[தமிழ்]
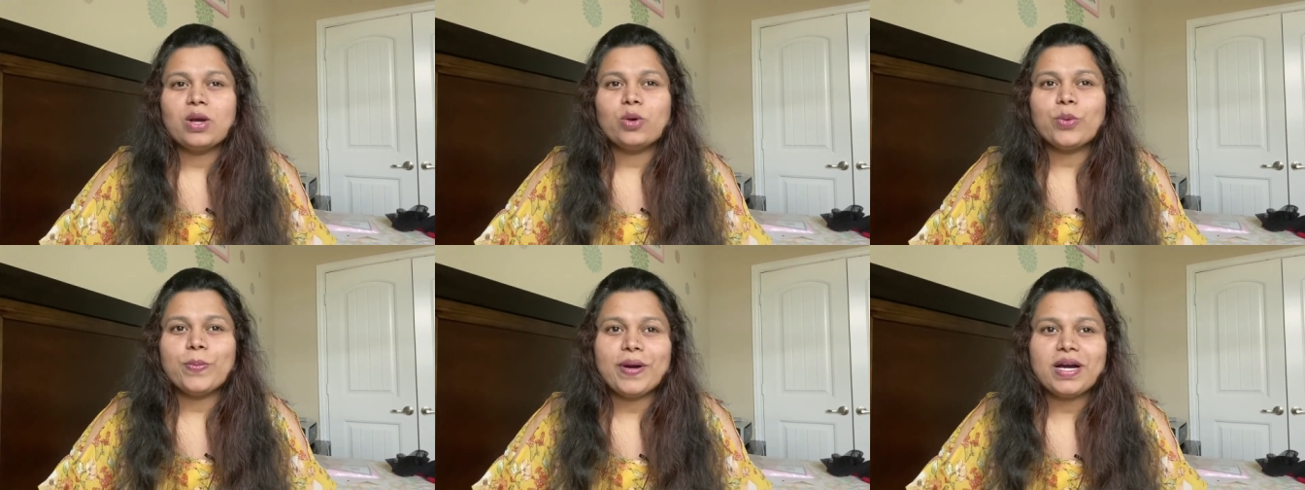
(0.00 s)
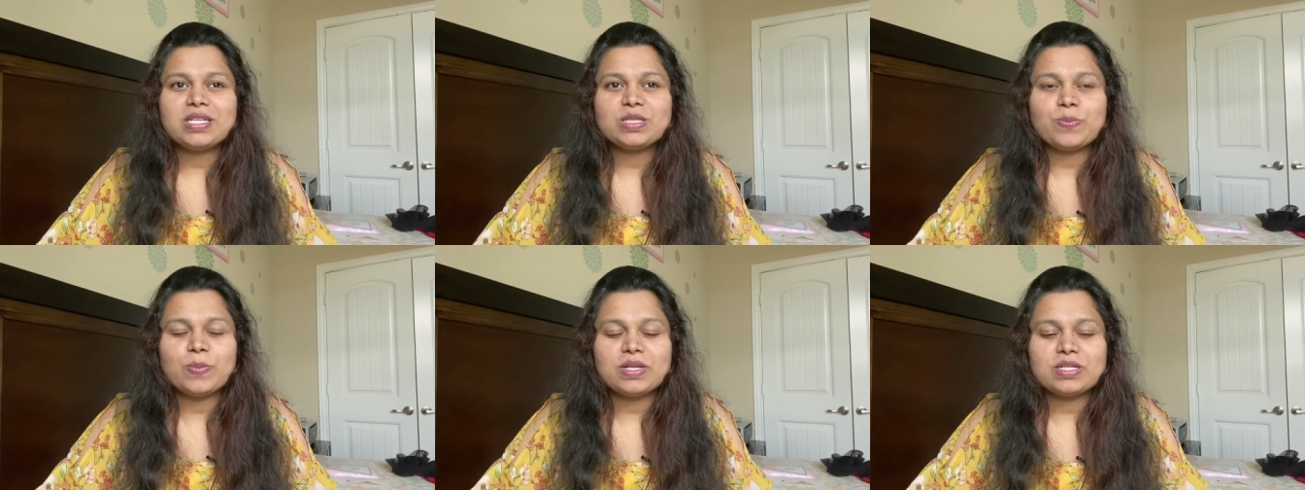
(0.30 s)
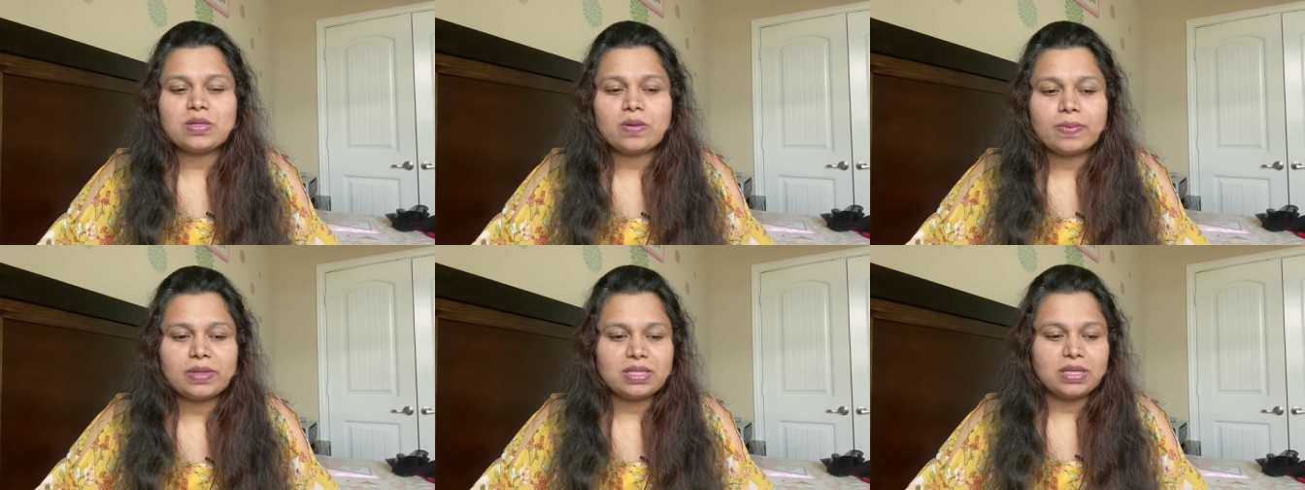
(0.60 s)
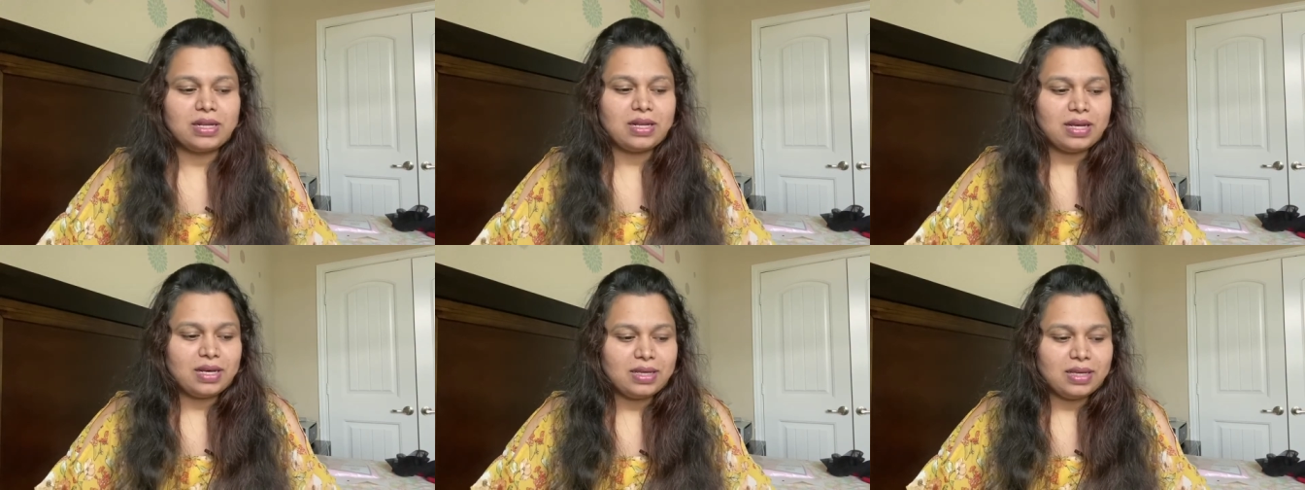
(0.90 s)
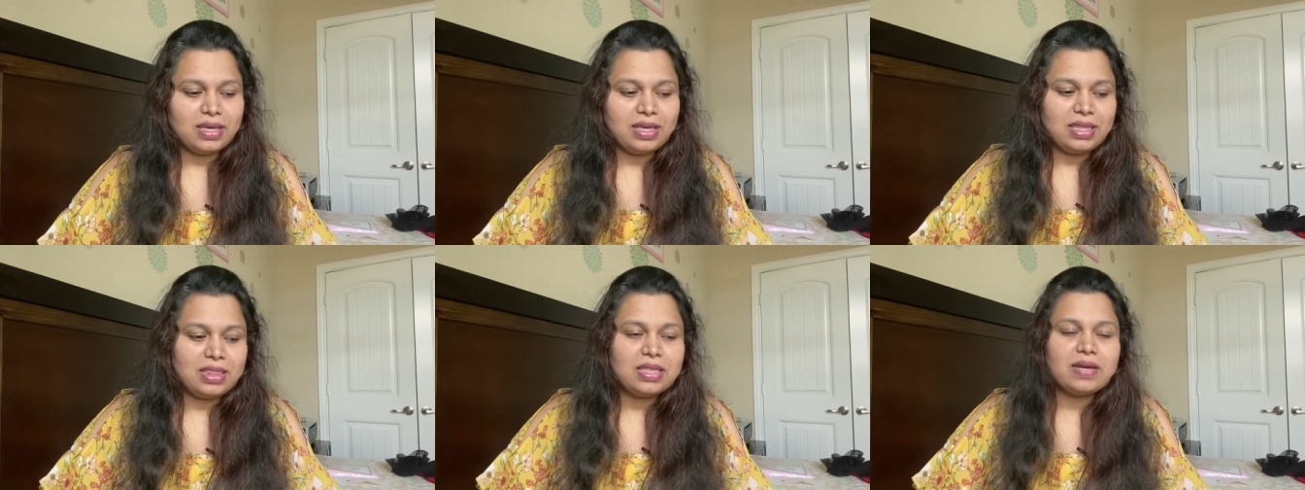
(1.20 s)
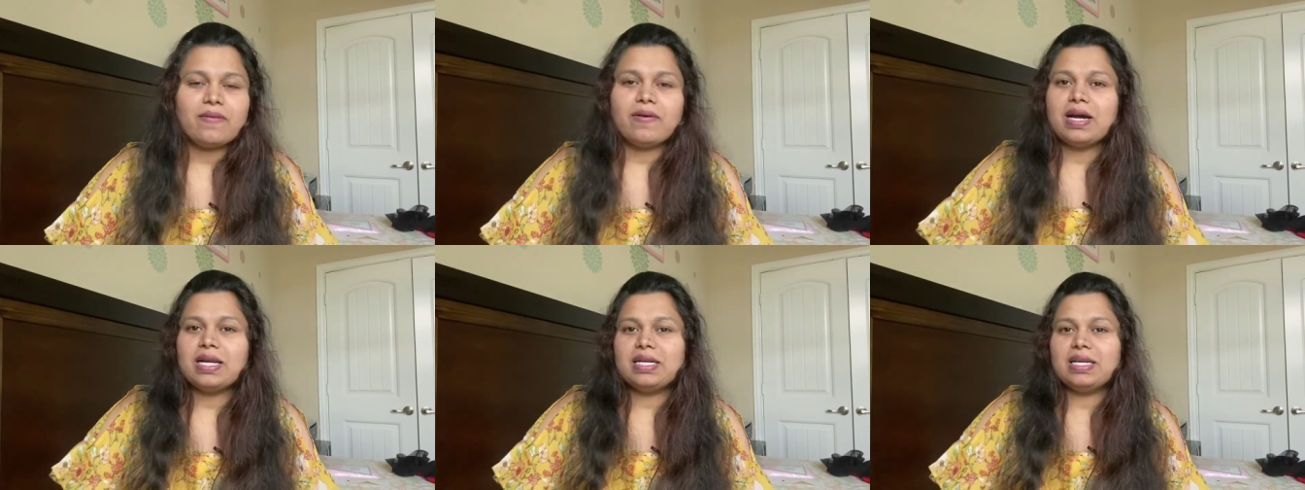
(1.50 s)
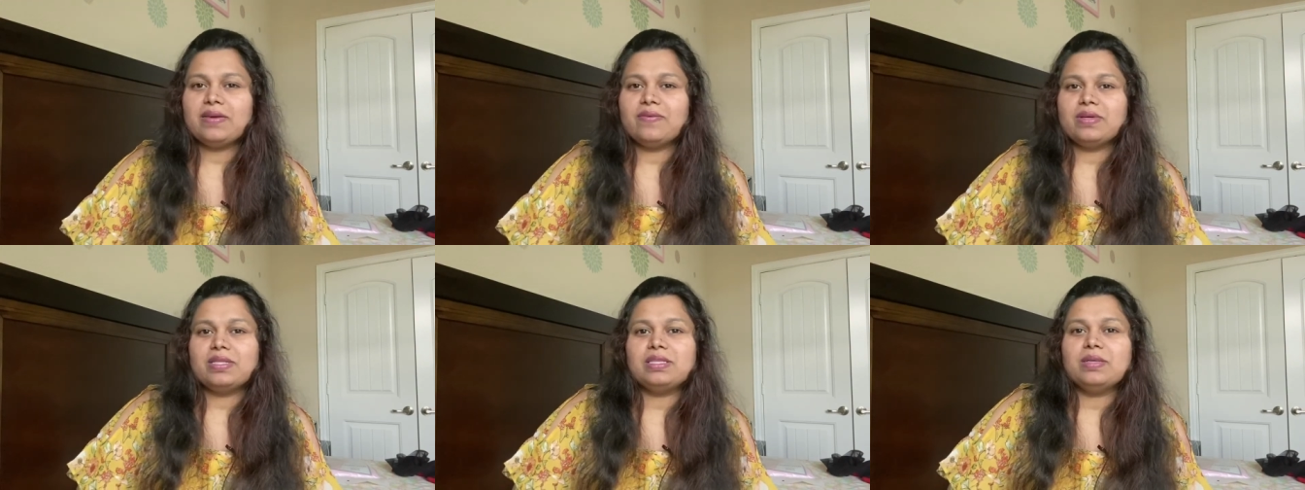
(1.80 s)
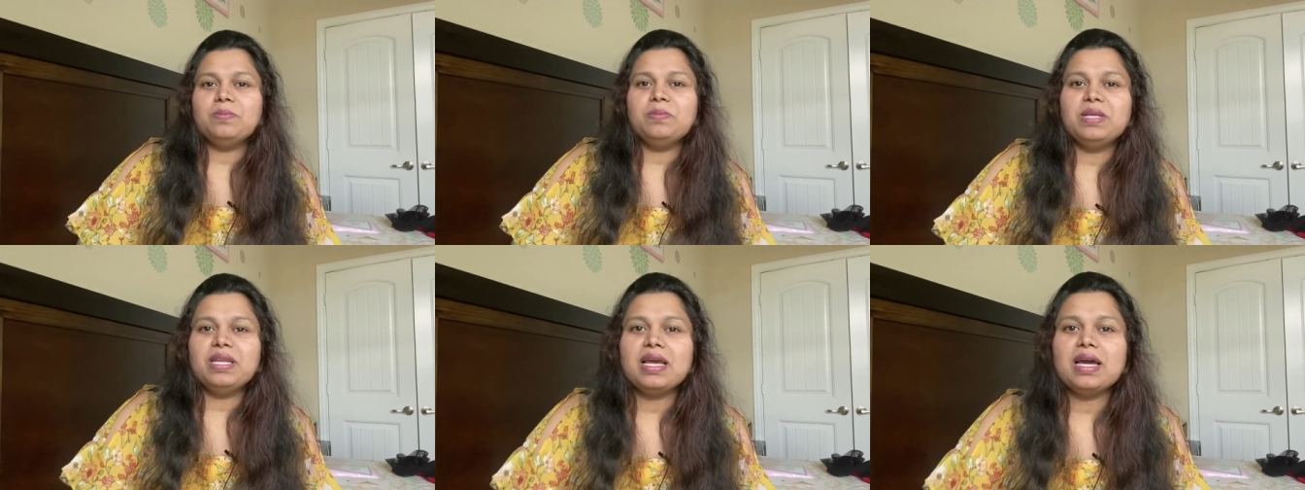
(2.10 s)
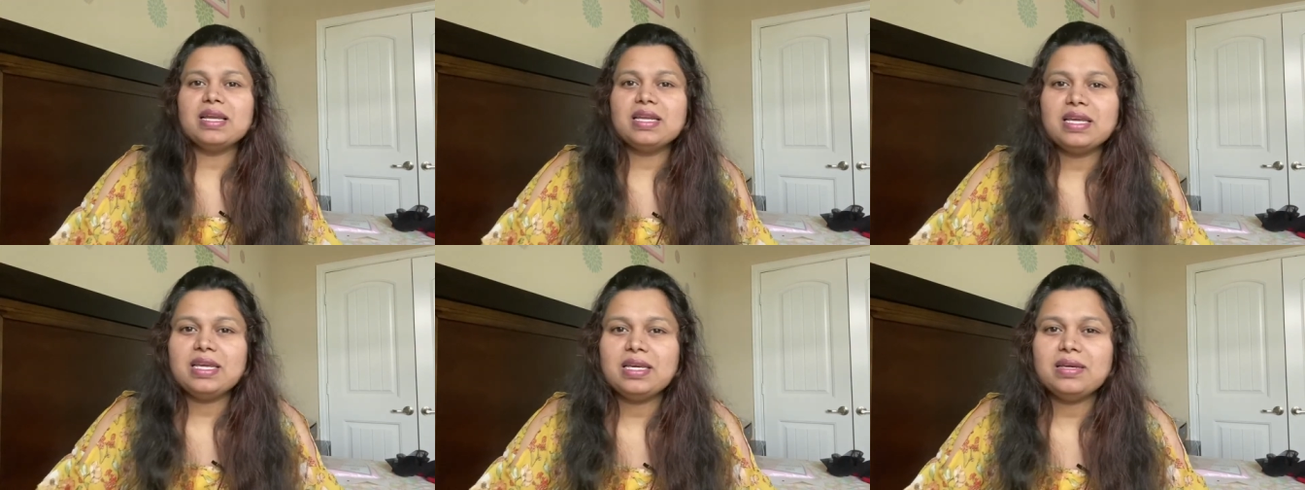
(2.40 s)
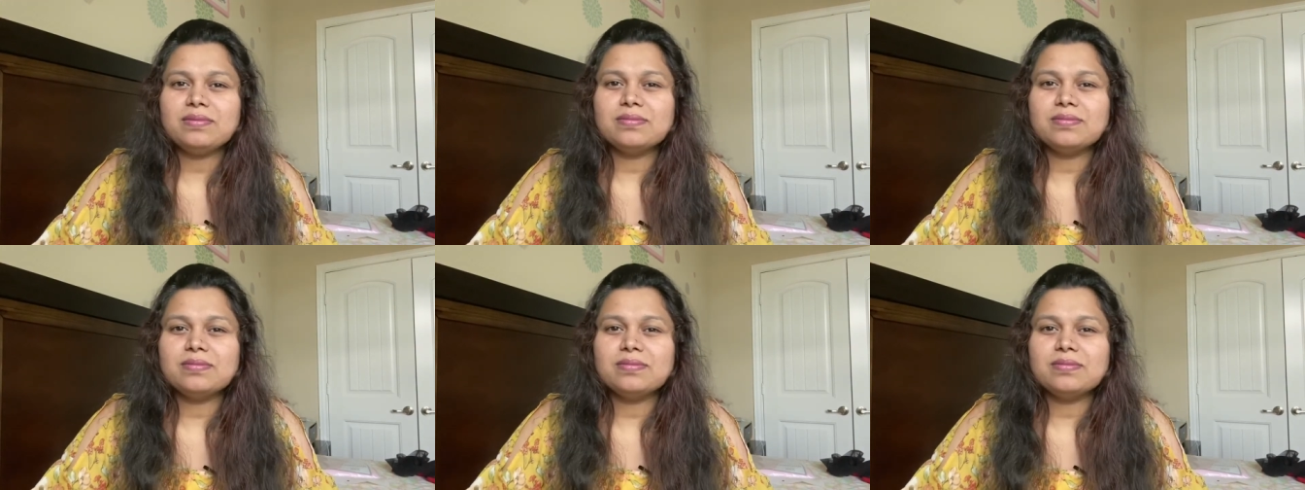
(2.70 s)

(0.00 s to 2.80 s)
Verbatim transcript: குமார்ஸ் மெஸ்ஸில் பார்த்திங்கன்னா இந்த வாட்டி வந்து பிரியாணி